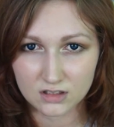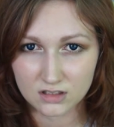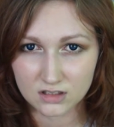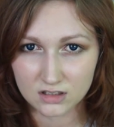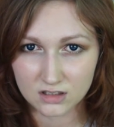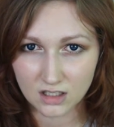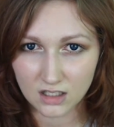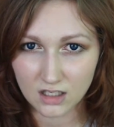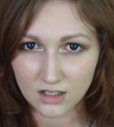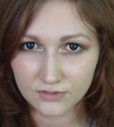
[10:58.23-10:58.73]

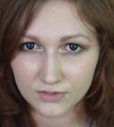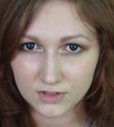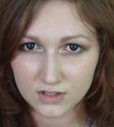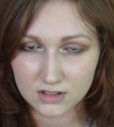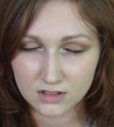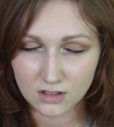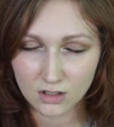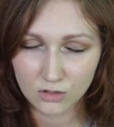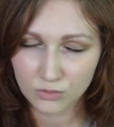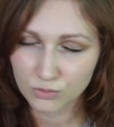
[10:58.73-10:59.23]
z
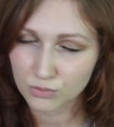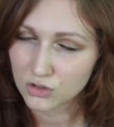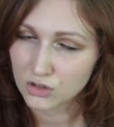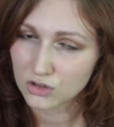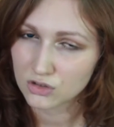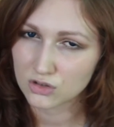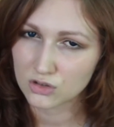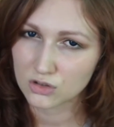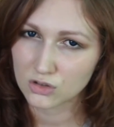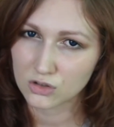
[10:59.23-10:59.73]
telewizją,
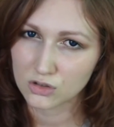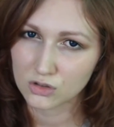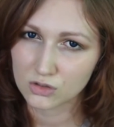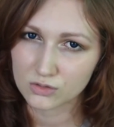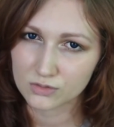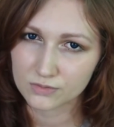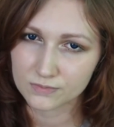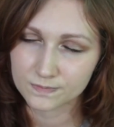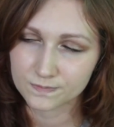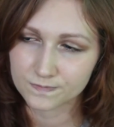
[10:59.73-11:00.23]
no to